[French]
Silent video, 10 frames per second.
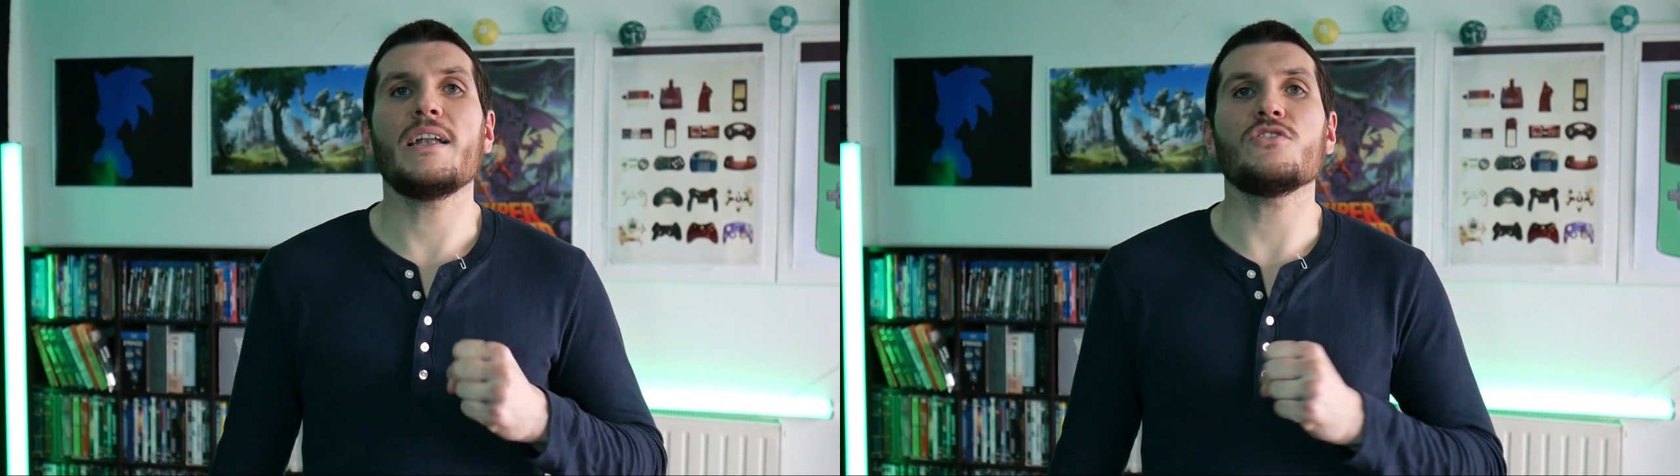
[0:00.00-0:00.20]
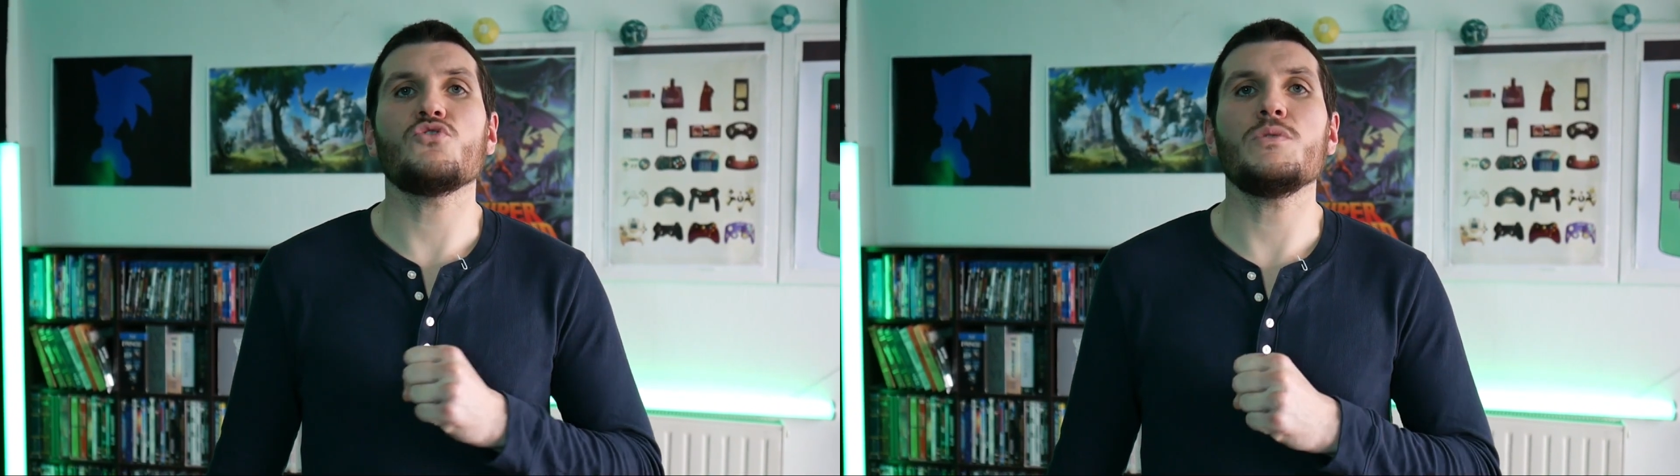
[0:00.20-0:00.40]
à
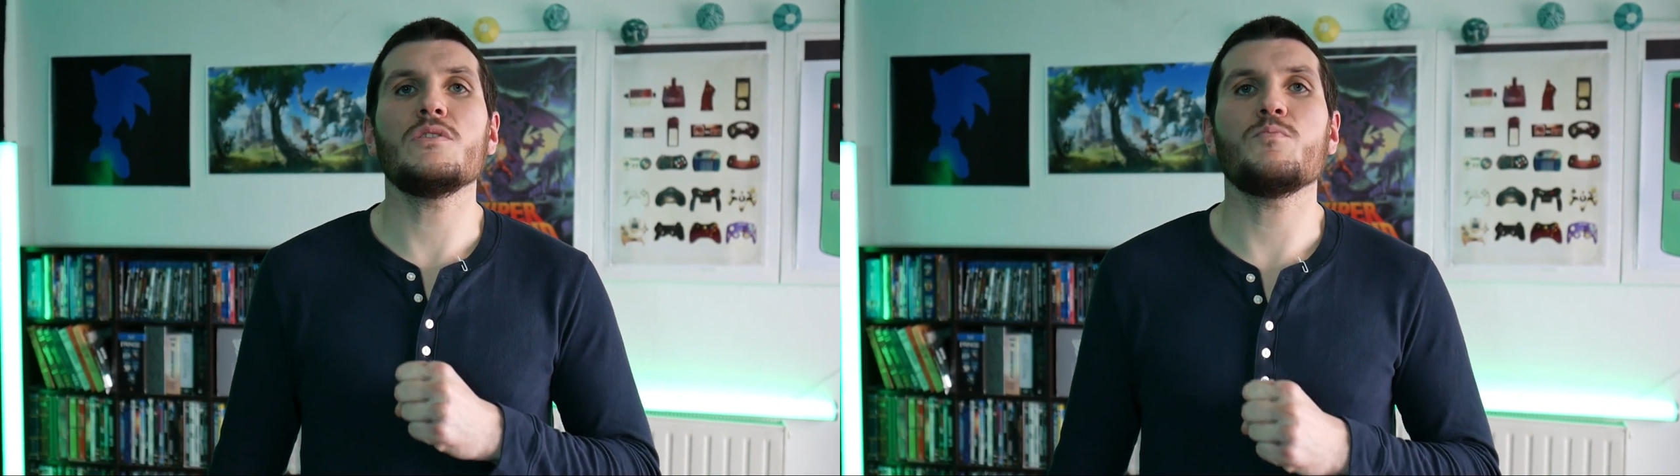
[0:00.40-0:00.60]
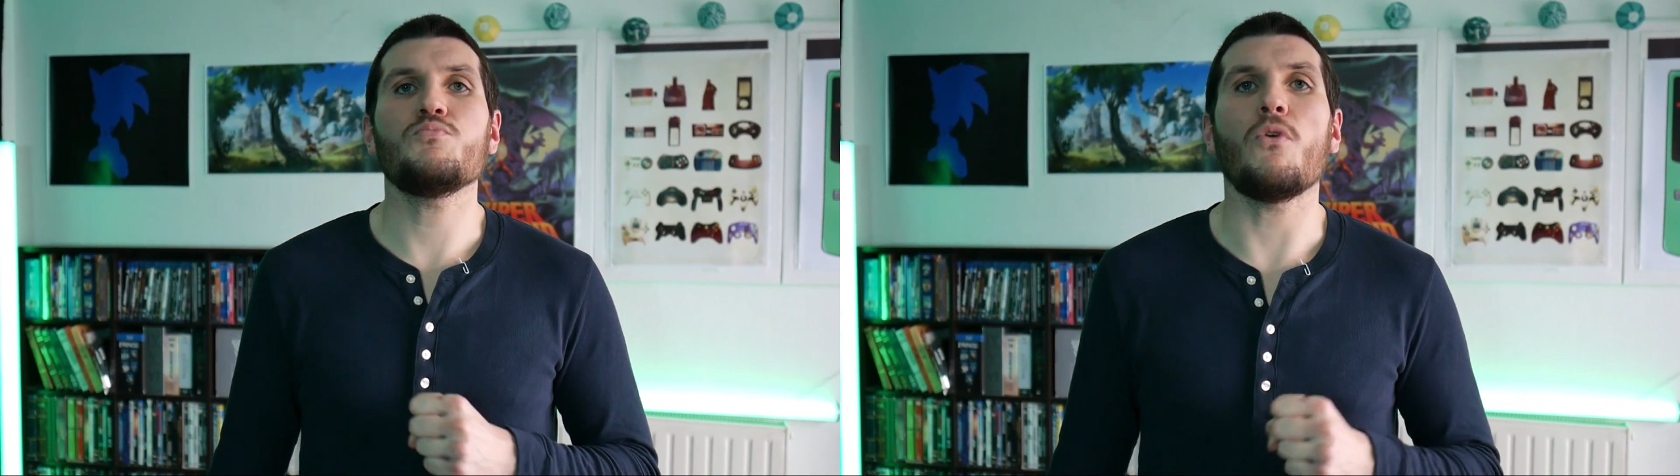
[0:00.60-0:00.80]
la
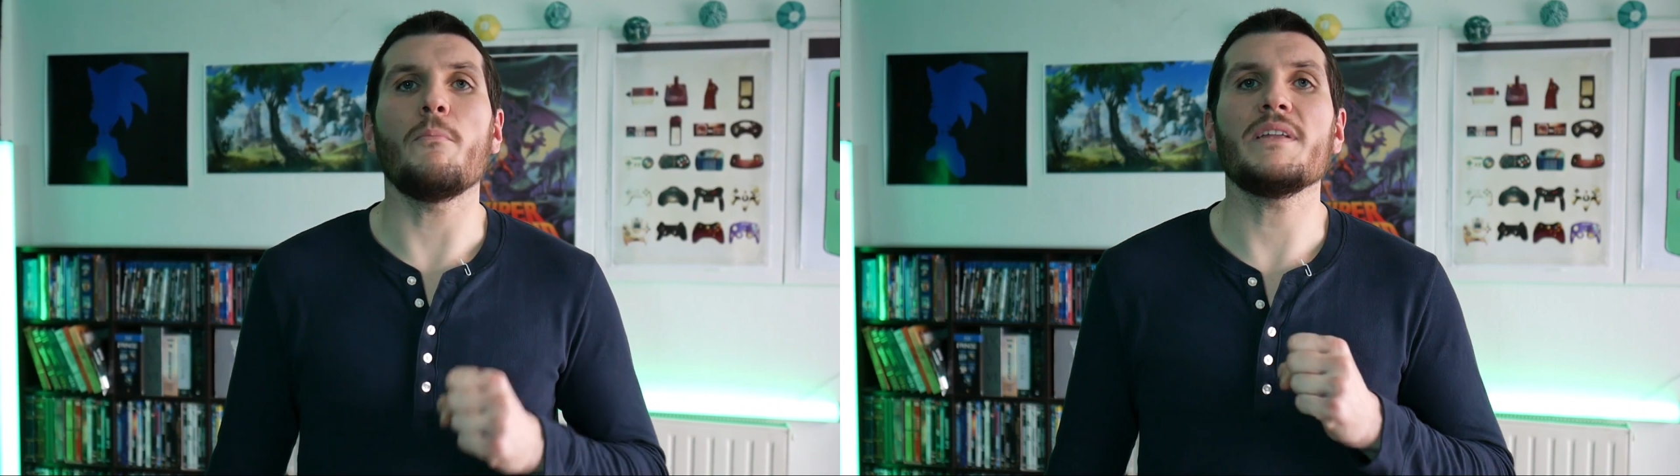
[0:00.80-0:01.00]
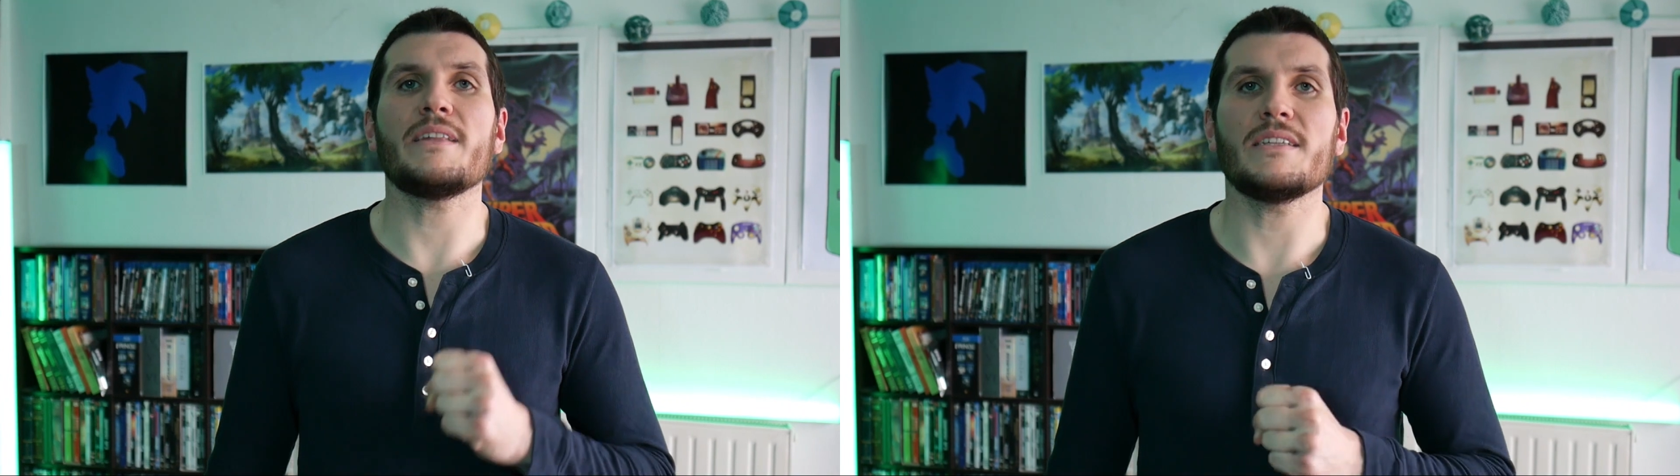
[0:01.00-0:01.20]
suite pour
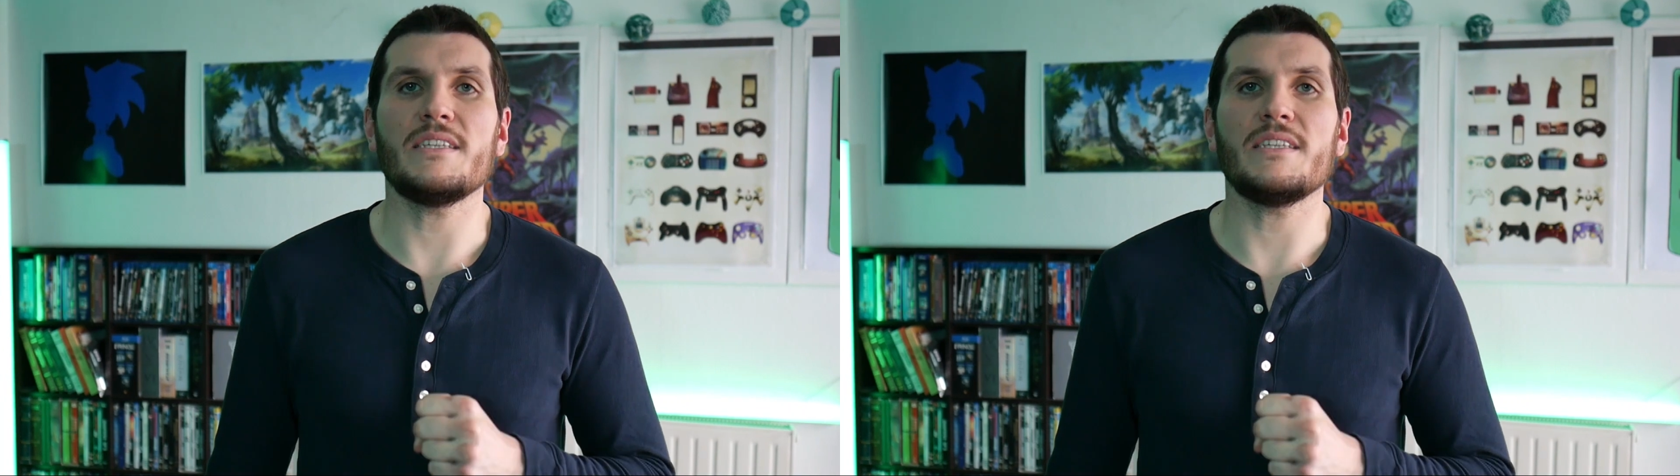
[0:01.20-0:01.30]
Metal